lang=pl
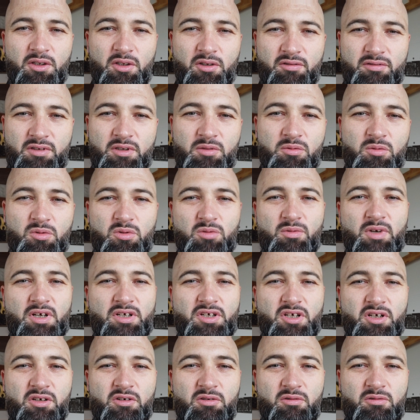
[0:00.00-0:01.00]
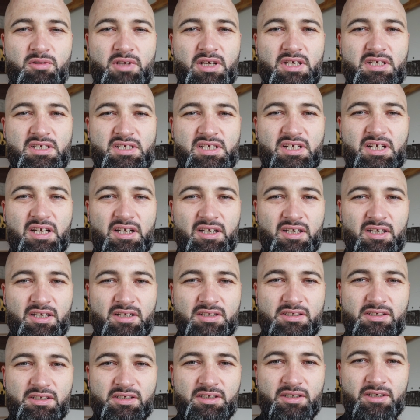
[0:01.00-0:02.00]
to w tym tłumaczeniu na język
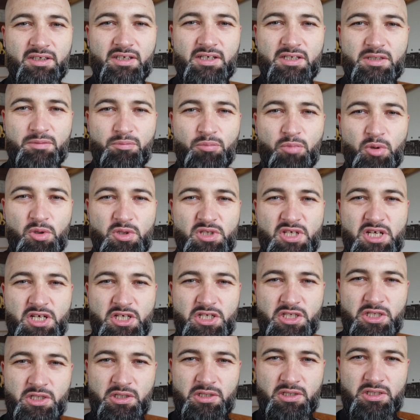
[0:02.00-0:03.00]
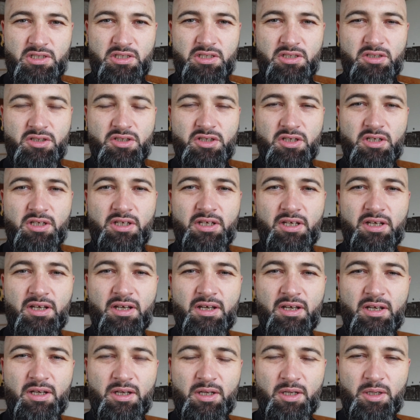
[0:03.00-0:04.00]
angielski jest possessions,
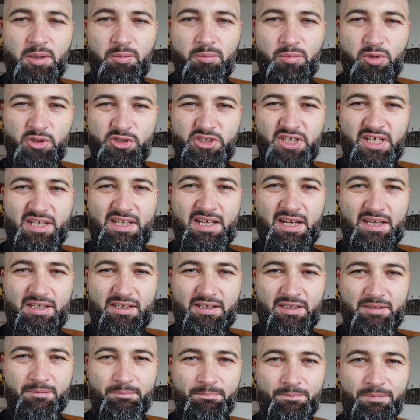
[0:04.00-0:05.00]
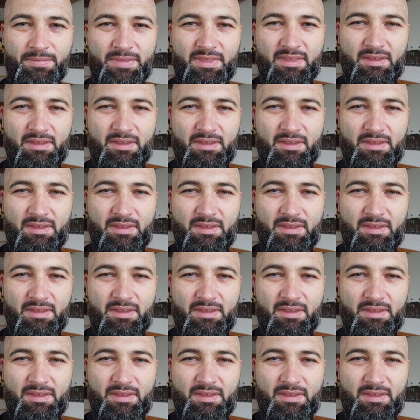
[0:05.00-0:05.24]
czyli posiadanie e,